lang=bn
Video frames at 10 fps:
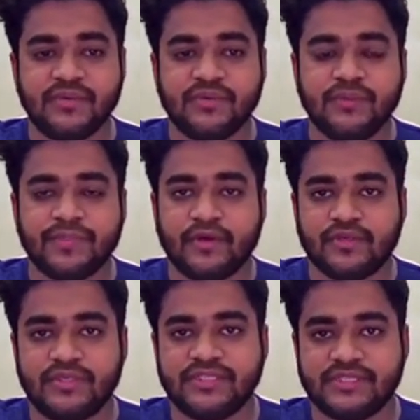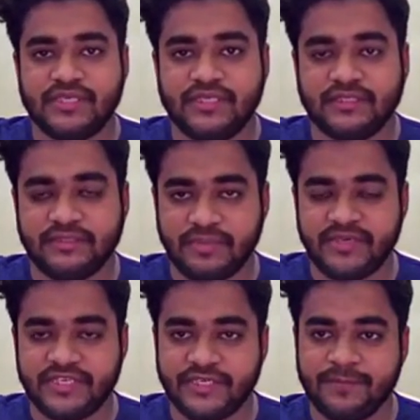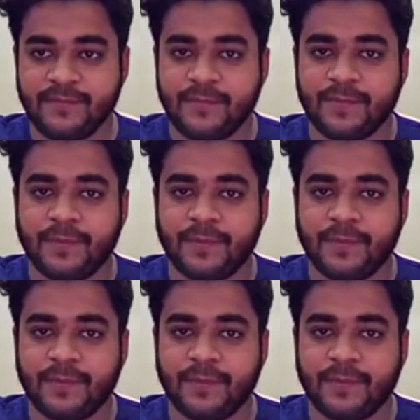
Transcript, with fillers: এছাড়াও অটোডেস্ক রেবিটে